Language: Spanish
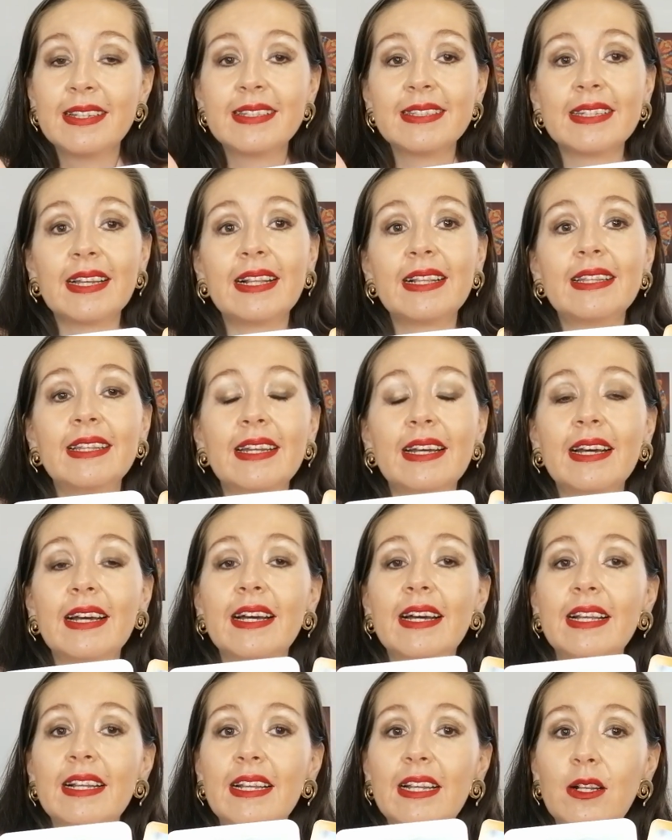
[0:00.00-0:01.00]
saldrá
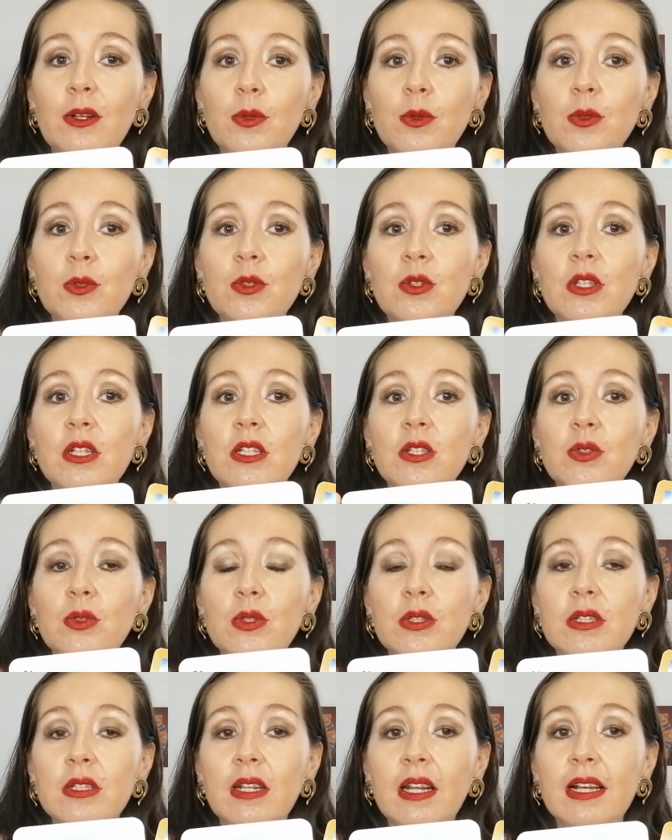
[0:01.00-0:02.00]
a la luz y
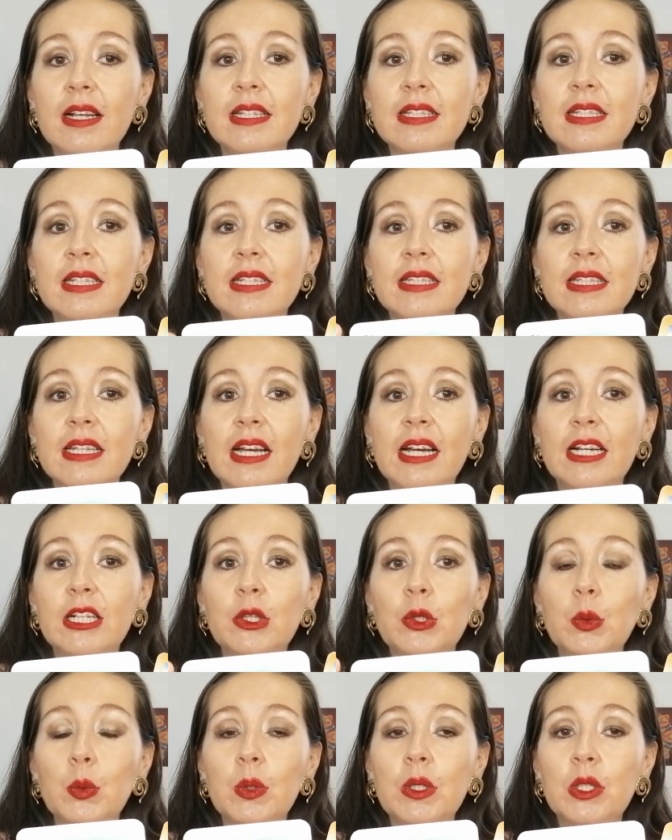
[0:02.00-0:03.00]
esto es gracias
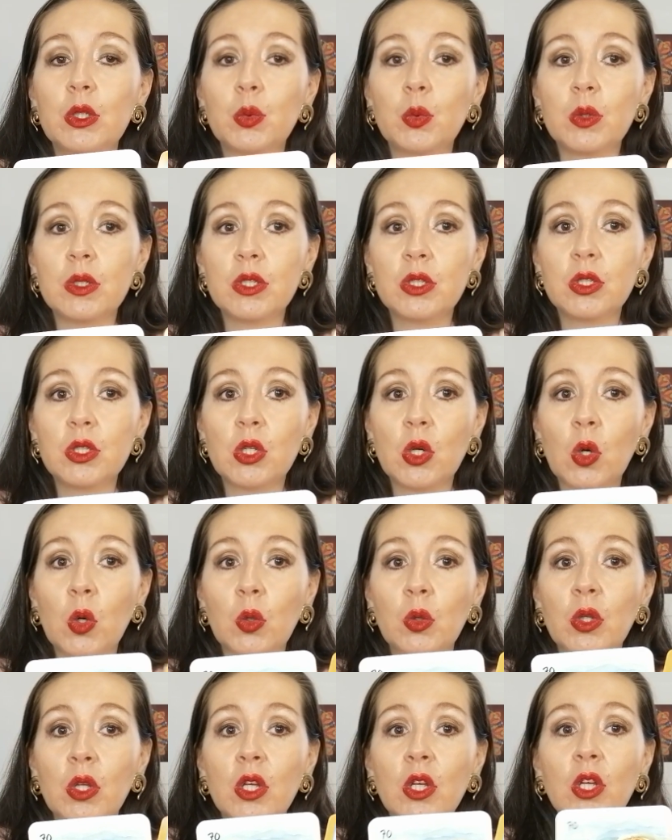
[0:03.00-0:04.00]
a tu
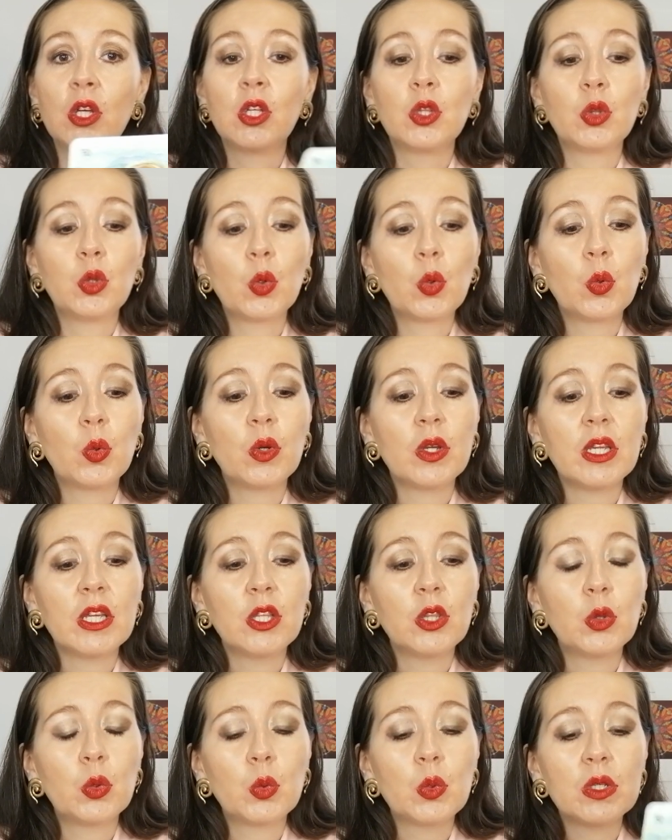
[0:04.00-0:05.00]
intuición. Tu
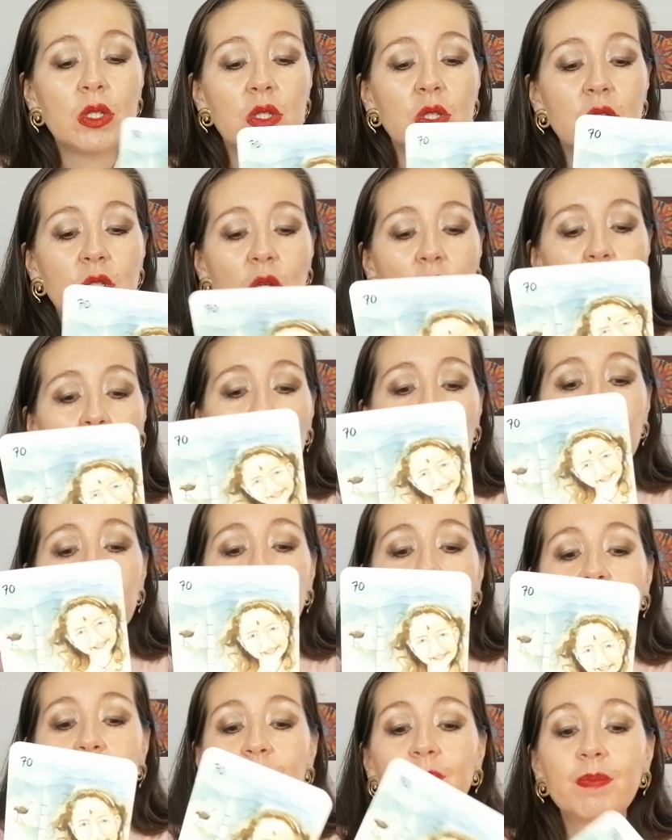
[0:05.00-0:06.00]

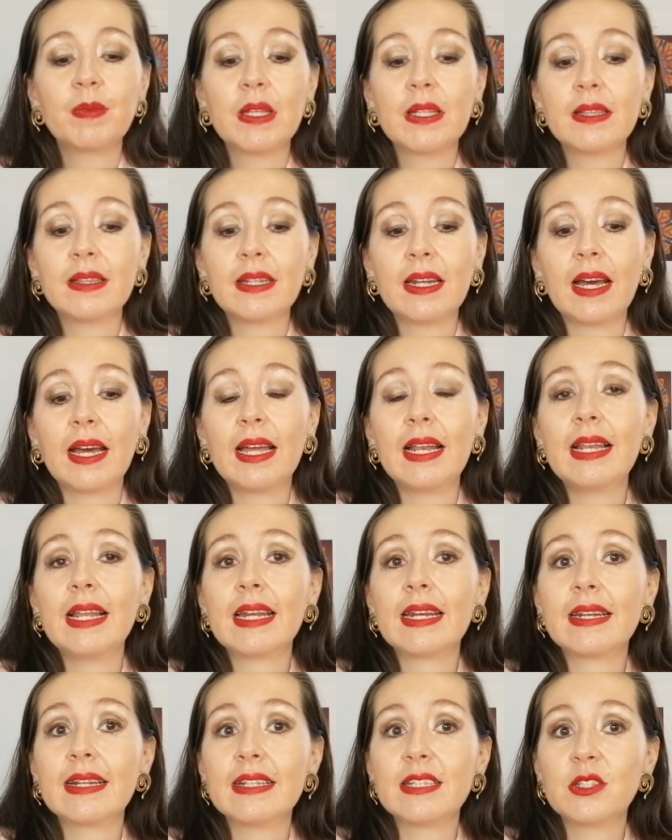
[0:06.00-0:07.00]
intuición te trae
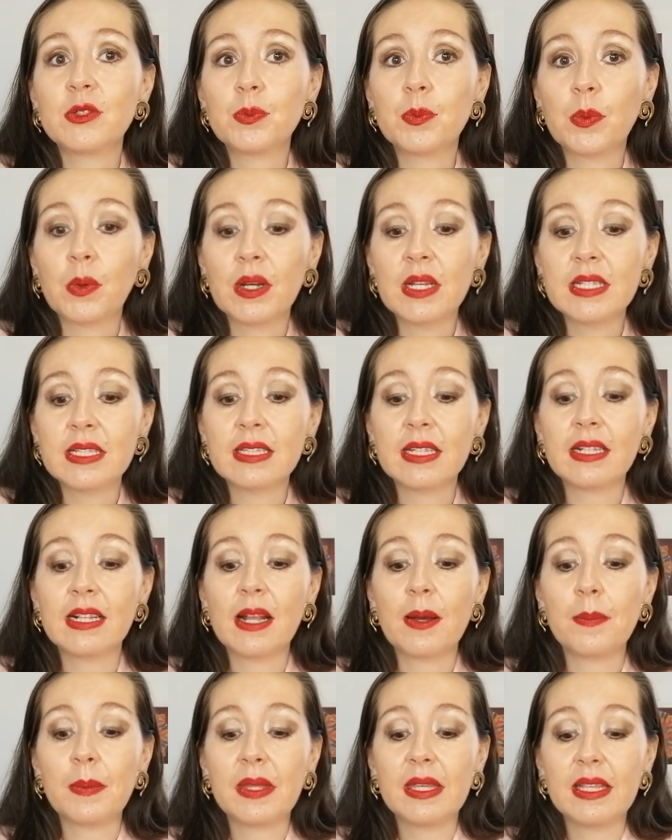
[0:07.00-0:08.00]
las respuestas,
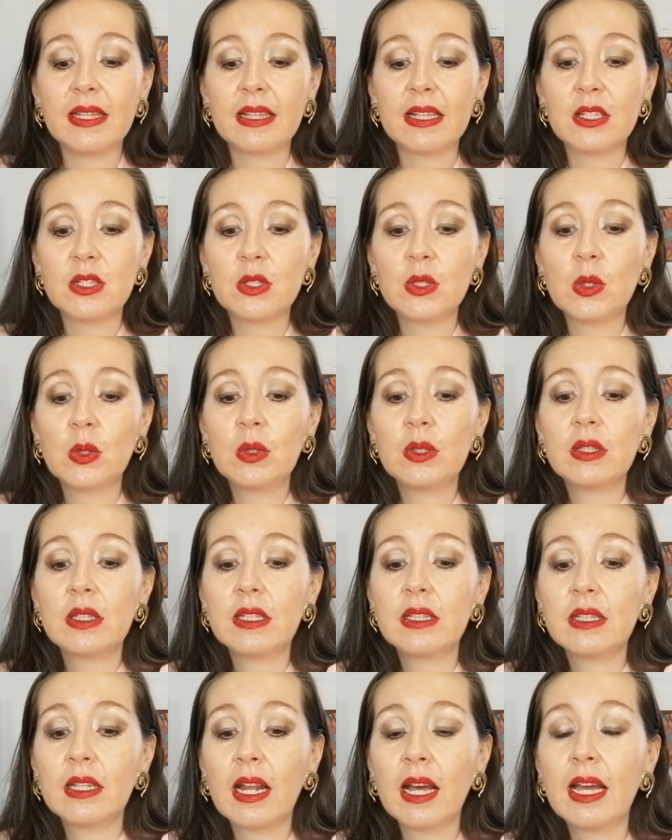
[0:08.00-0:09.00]
la meditación
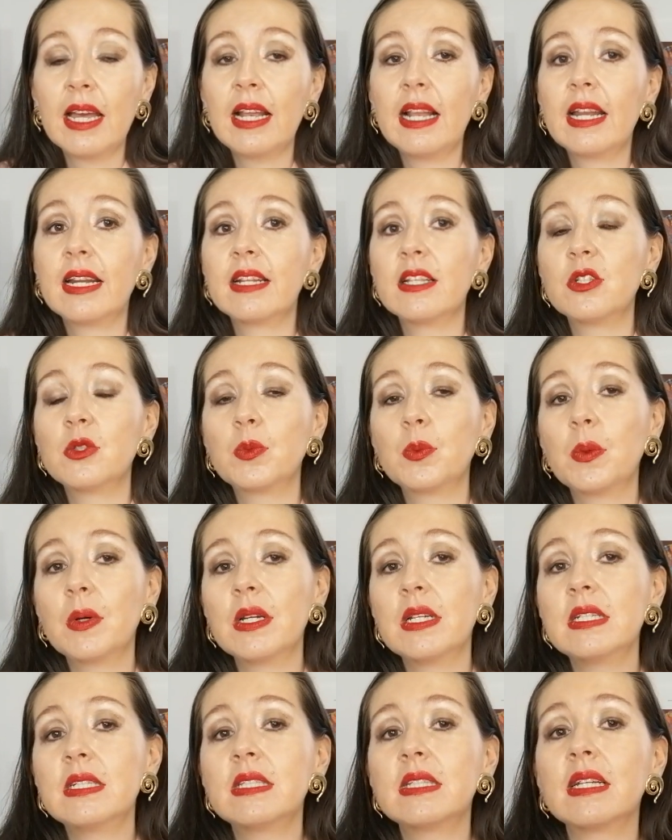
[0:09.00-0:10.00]
te trae las
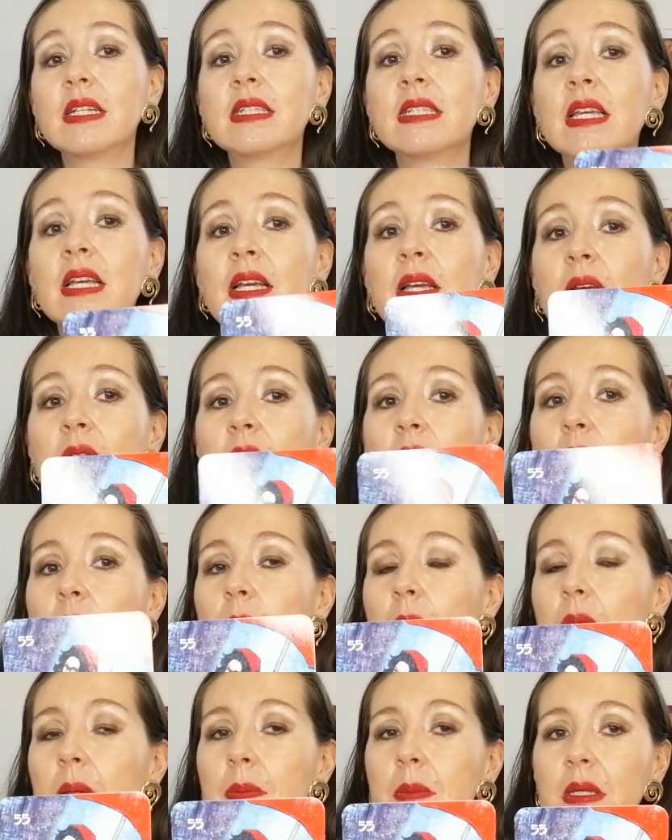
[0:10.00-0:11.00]
respuestas,
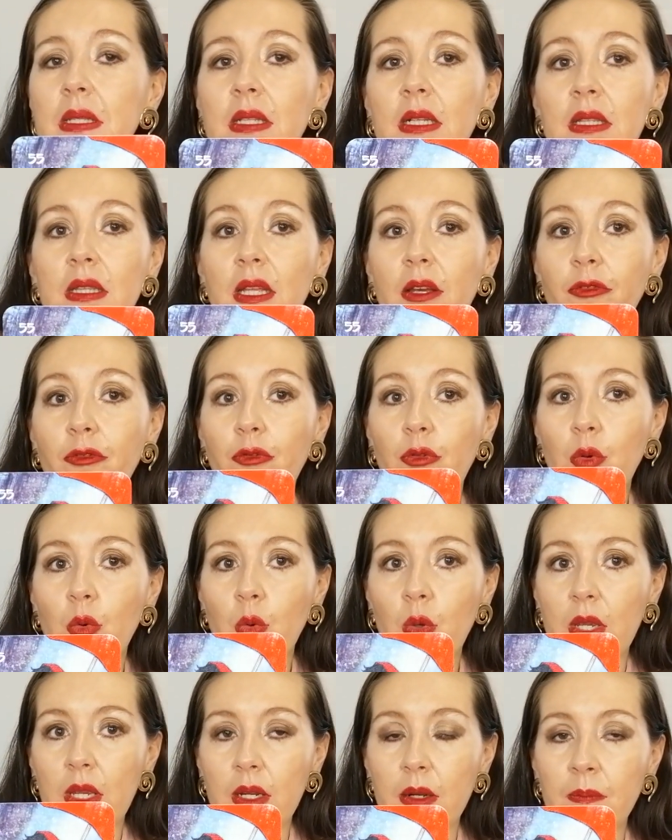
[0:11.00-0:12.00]
permítete
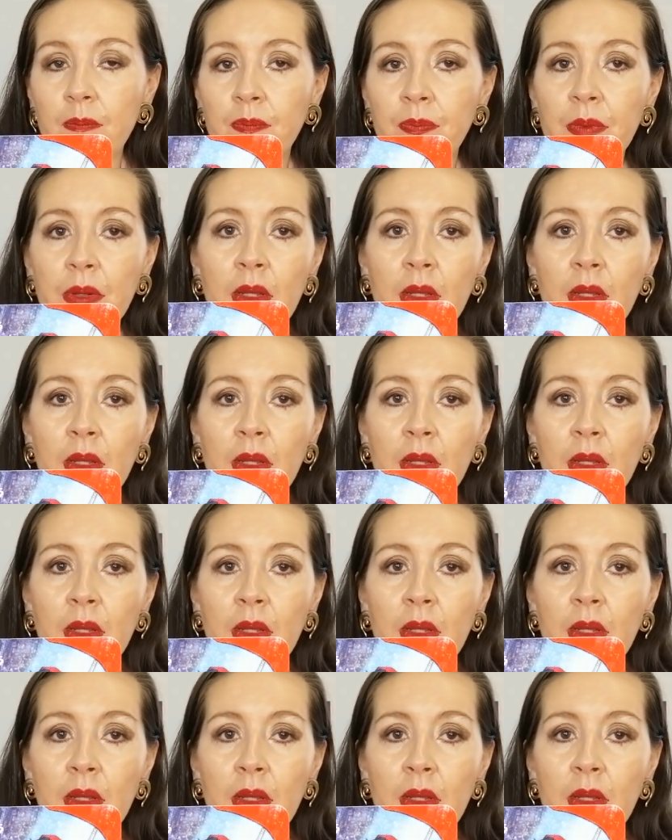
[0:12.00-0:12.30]
fluir.